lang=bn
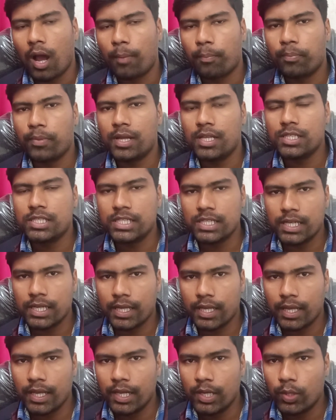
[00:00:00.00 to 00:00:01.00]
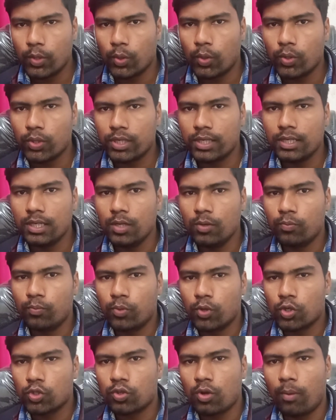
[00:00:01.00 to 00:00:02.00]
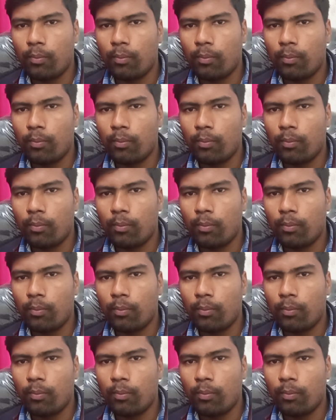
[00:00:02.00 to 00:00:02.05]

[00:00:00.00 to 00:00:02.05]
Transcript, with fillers: আপনার যে এই রোগটি পুরো